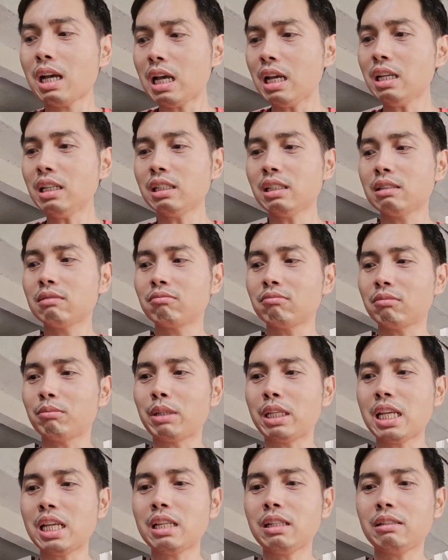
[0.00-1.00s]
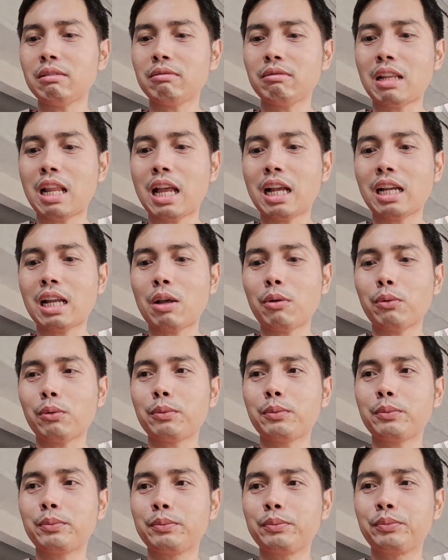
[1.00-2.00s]
Ay, ganyan, nangaw.
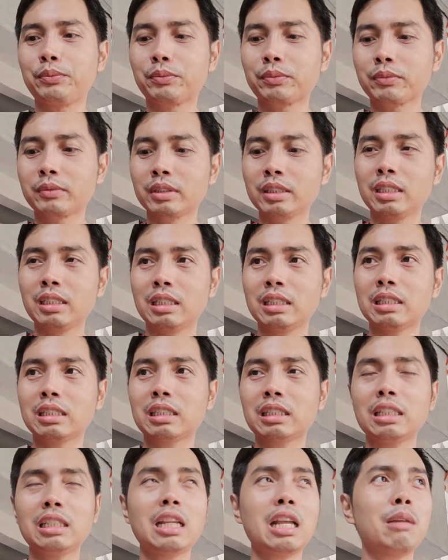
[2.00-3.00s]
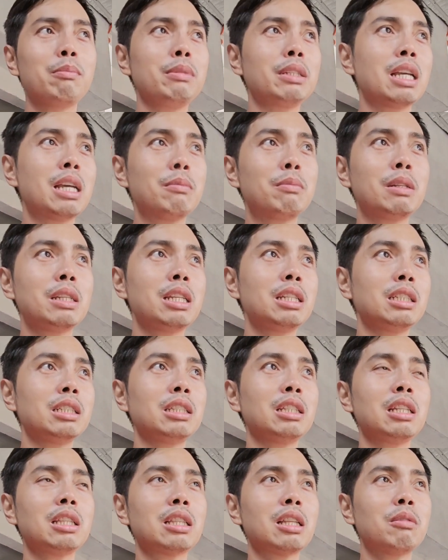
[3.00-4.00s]
Sinabi nga pala ni
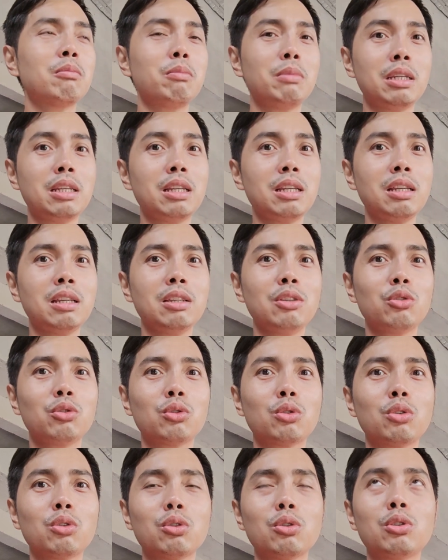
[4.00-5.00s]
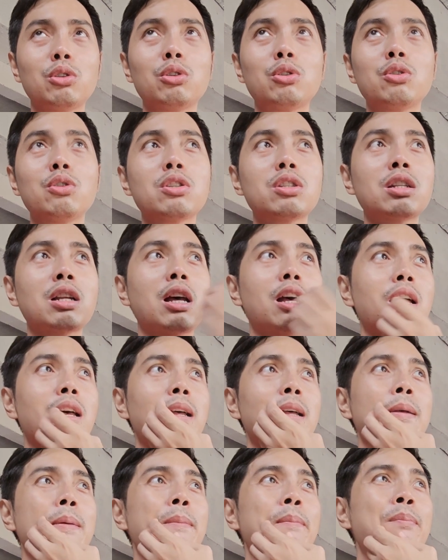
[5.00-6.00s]
Tita B yung tungkol dun
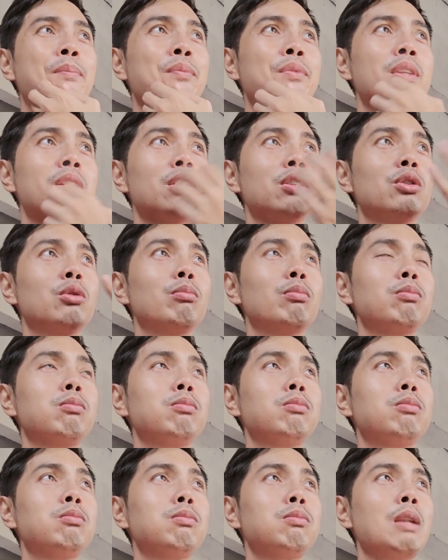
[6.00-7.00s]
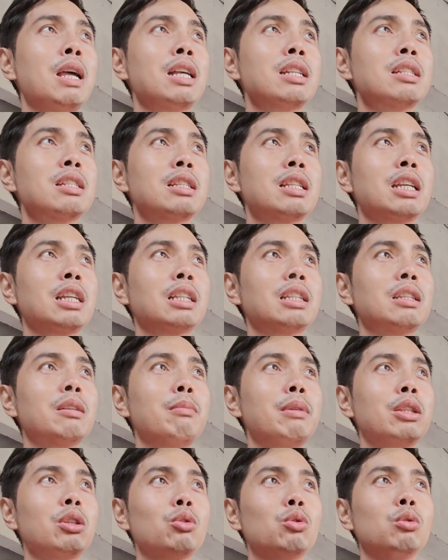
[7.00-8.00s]
sa yung plastic na
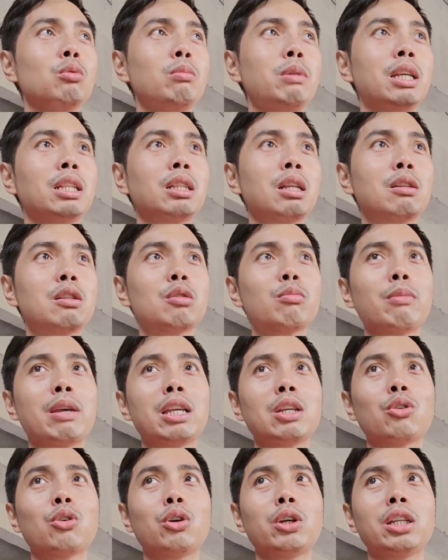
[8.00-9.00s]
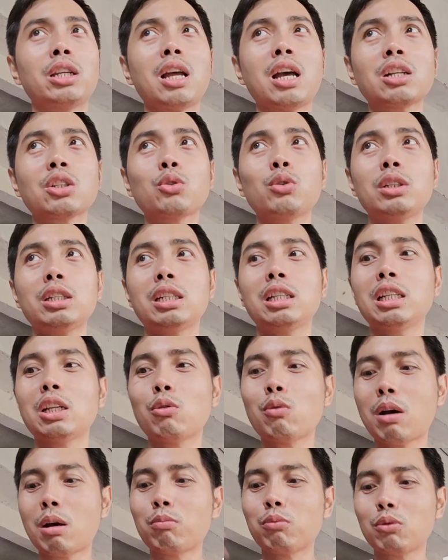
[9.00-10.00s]
may tubig tapos may coin. Actually,
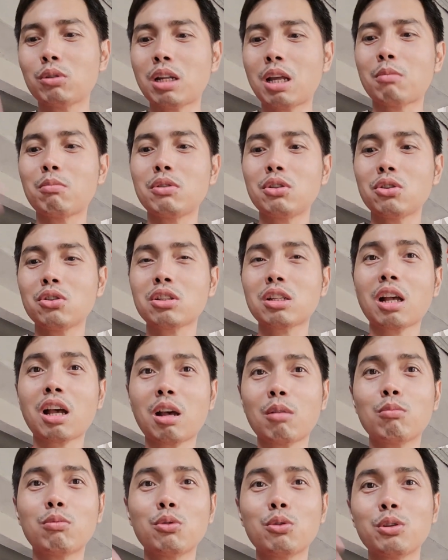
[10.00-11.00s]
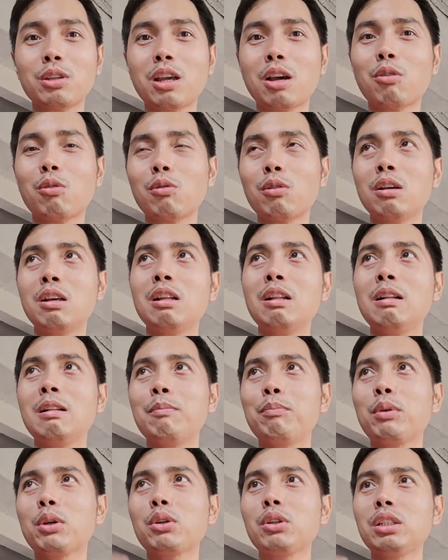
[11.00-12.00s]
ginawa po namin yun sa kabuyaw
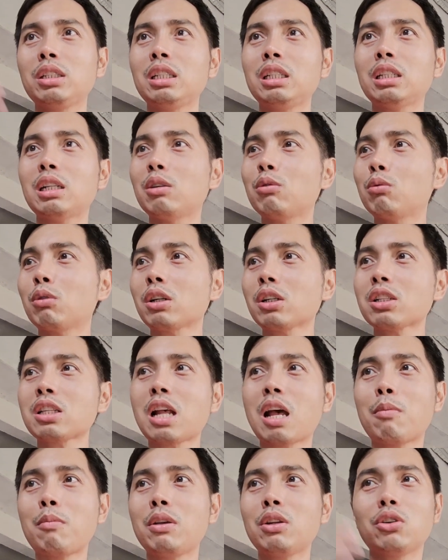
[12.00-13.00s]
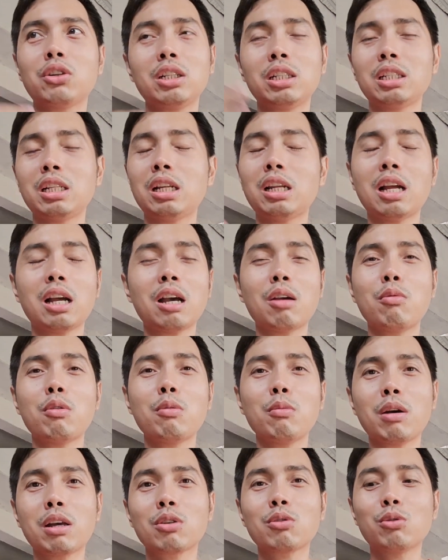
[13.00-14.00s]
pero hindi nag-work sa amin o hindi lang kami
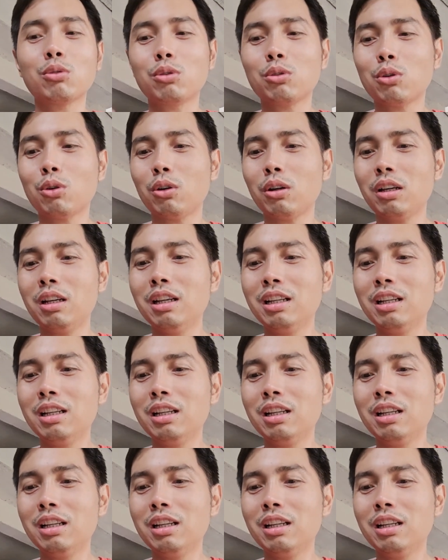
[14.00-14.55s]
marunong.